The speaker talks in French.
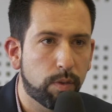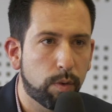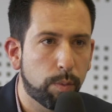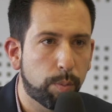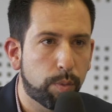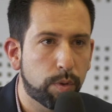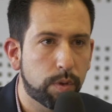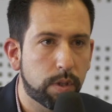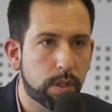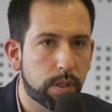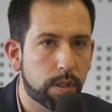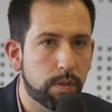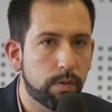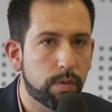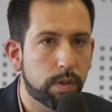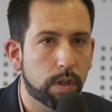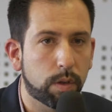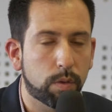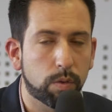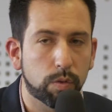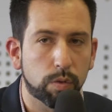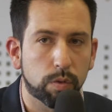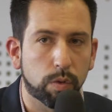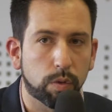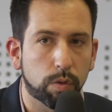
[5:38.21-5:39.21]
Le positif, c'est
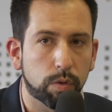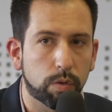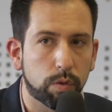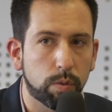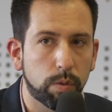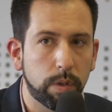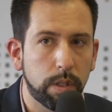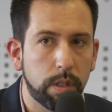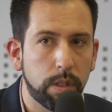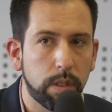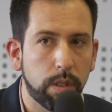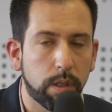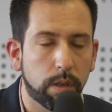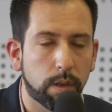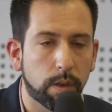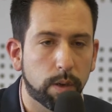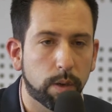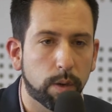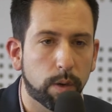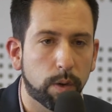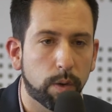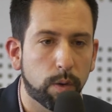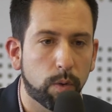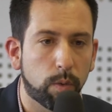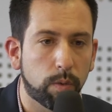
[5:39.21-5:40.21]
qu'aujourd'hui,
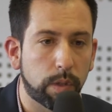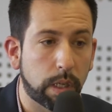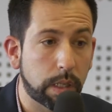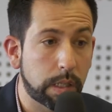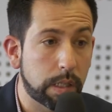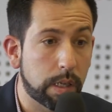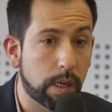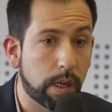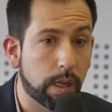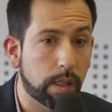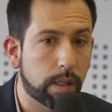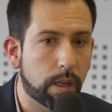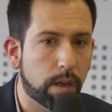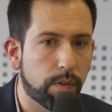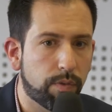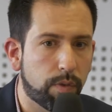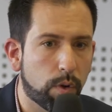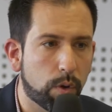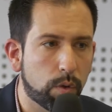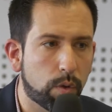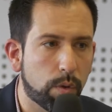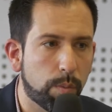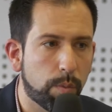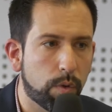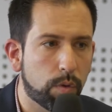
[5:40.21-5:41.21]
euh, on accélère très
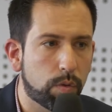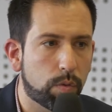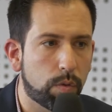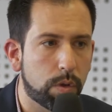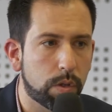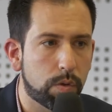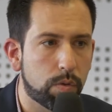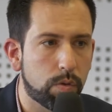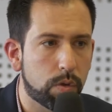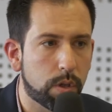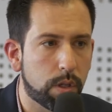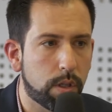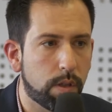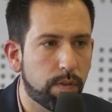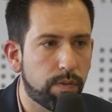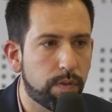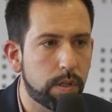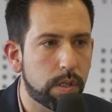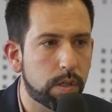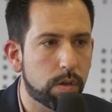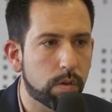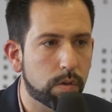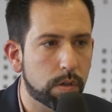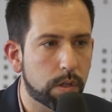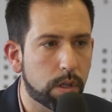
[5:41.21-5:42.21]
fortement tous les sujets
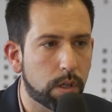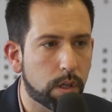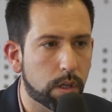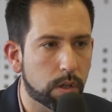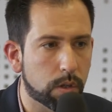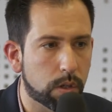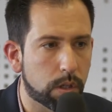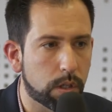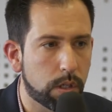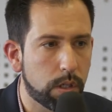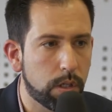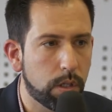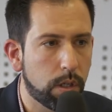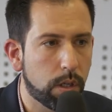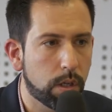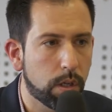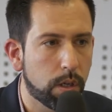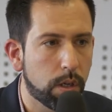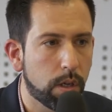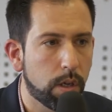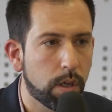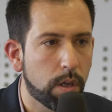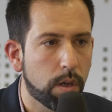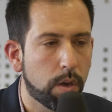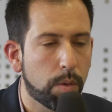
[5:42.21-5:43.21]
d'efficience énergétique,
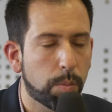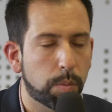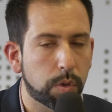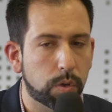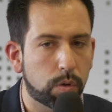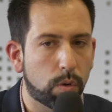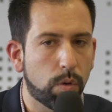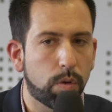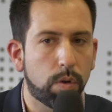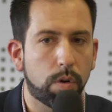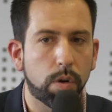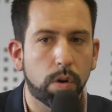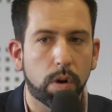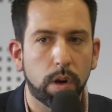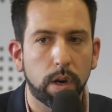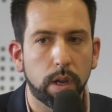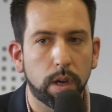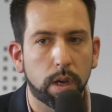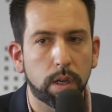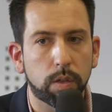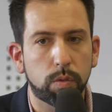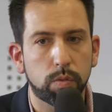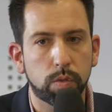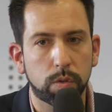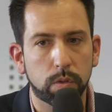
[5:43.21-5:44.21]
parce que le
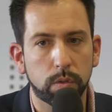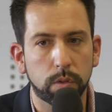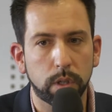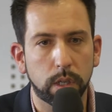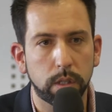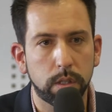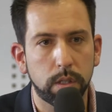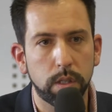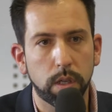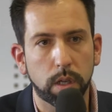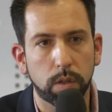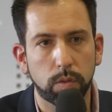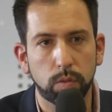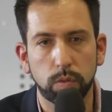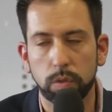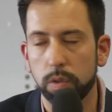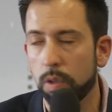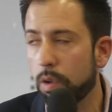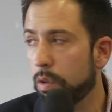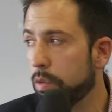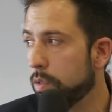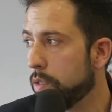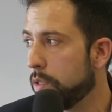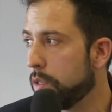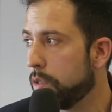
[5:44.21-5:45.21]
corollaire à tout ce qu'on a dit, à toute
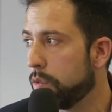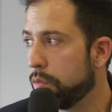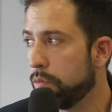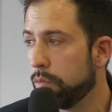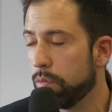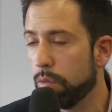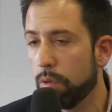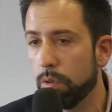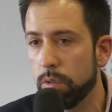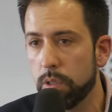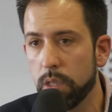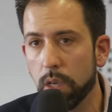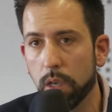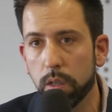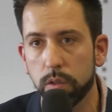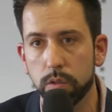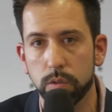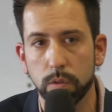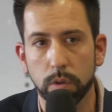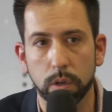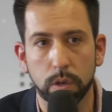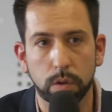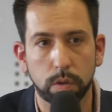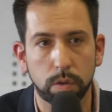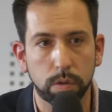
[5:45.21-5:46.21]
transition ou
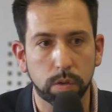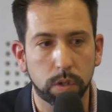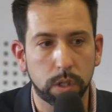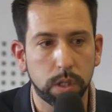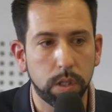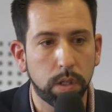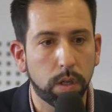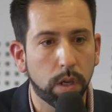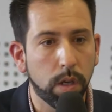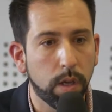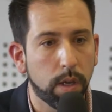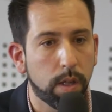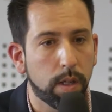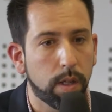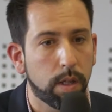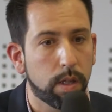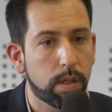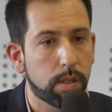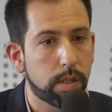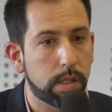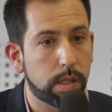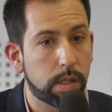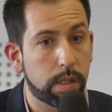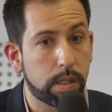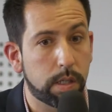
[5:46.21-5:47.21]
redirection écologique,
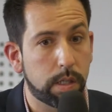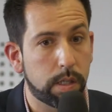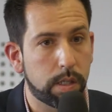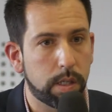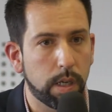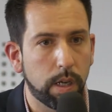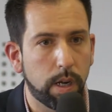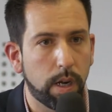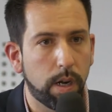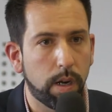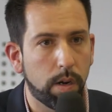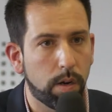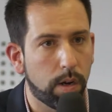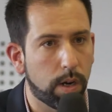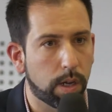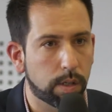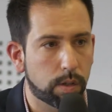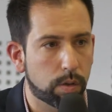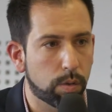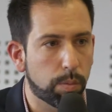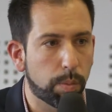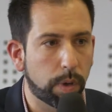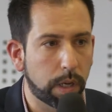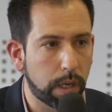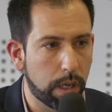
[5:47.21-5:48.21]
c'est la
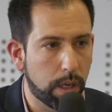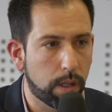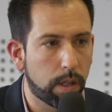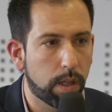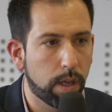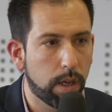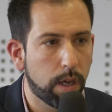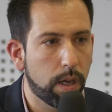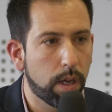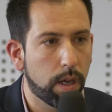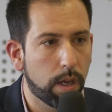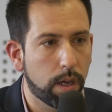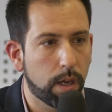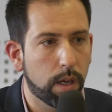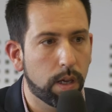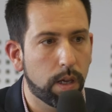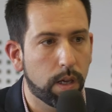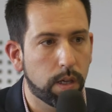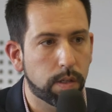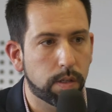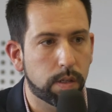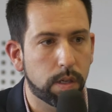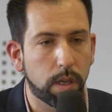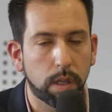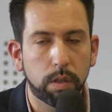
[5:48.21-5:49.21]
sobriété et
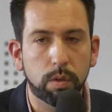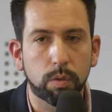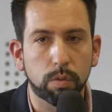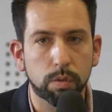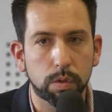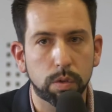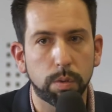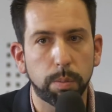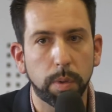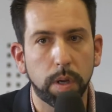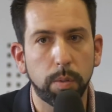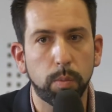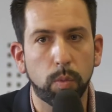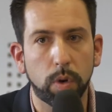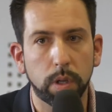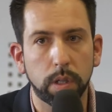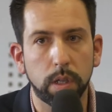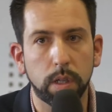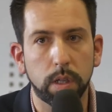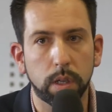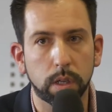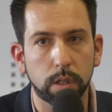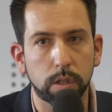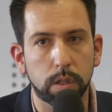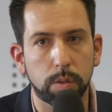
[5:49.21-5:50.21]
essayer de consommer le moins
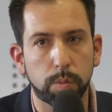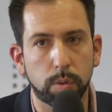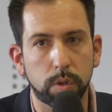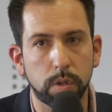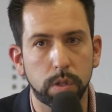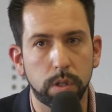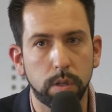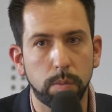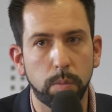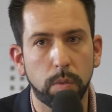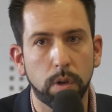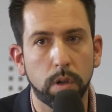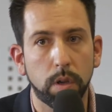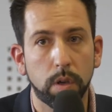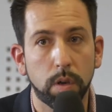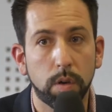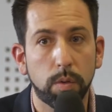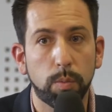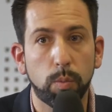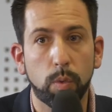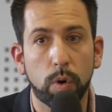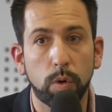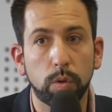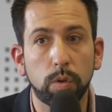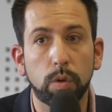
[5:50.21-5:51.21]
d'énergie possible.
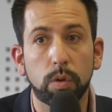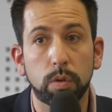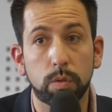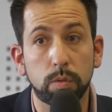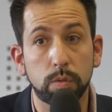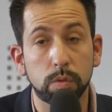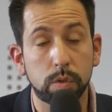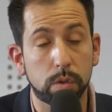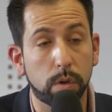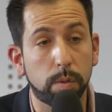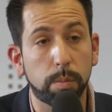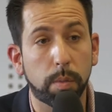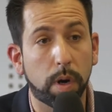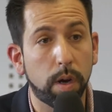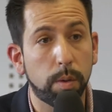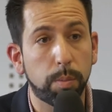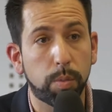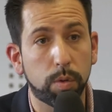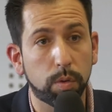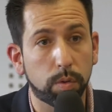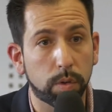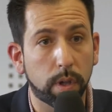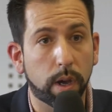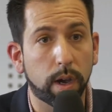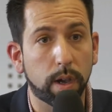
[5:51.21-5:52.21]
Moins on en consommera,
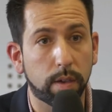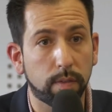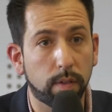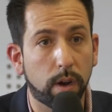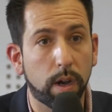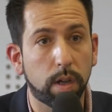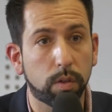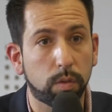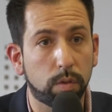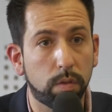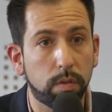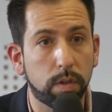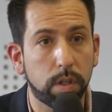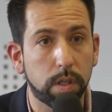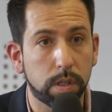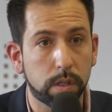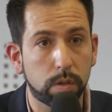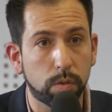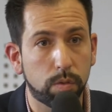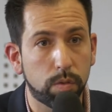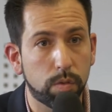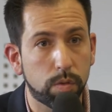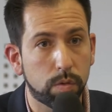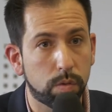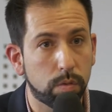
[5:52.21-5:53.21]
plus on arrivera à trouver des
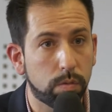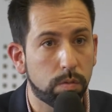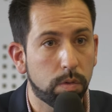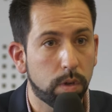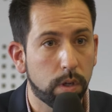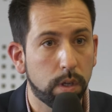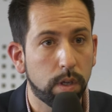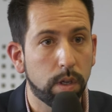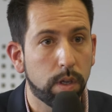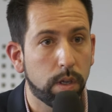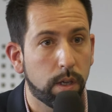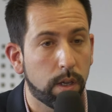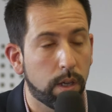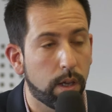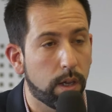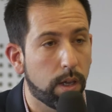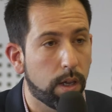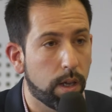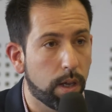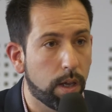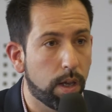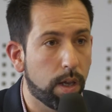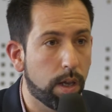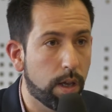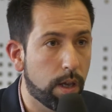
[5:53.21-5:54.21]
solutions
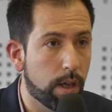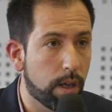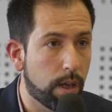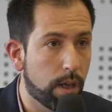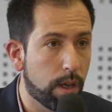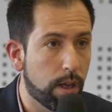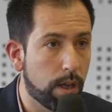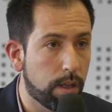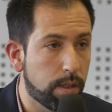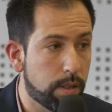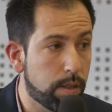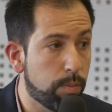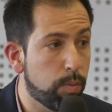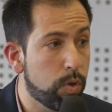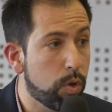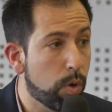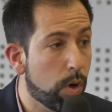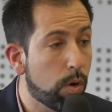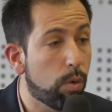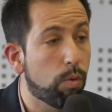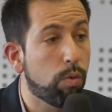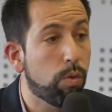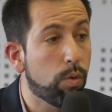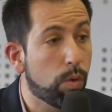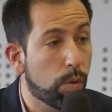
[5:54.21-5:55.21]
et, diminuer
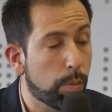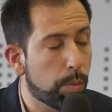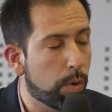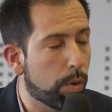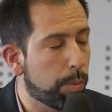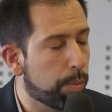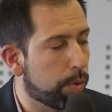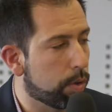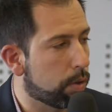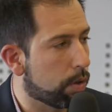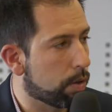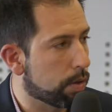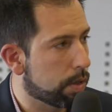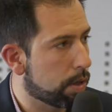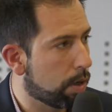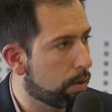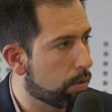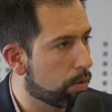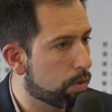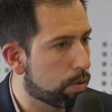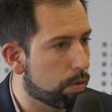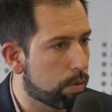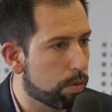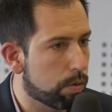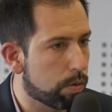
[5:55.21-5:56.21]
le nombre potentiel
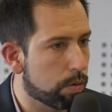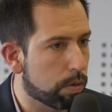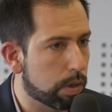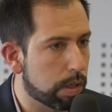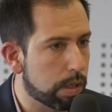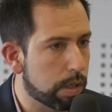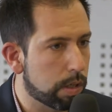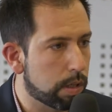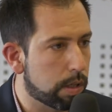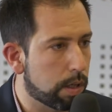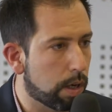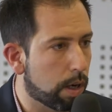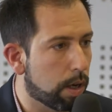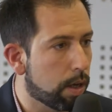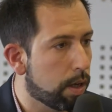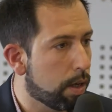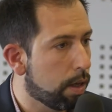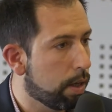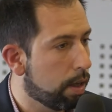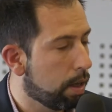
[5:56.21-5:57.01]
de solutions nécessaires.